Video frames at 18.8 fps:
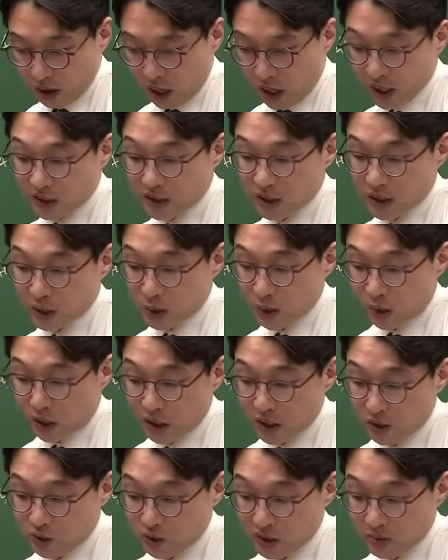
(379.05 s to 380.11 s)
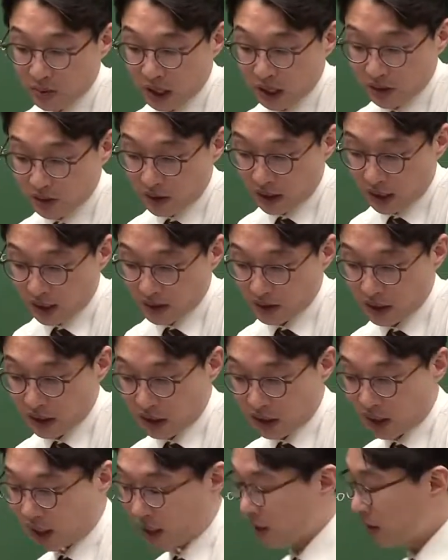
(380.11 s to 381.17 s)
X 인년도값 60만 원
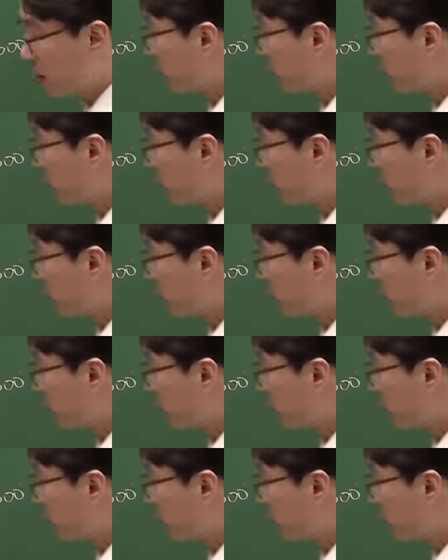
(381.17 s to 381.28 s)
들어갔으니까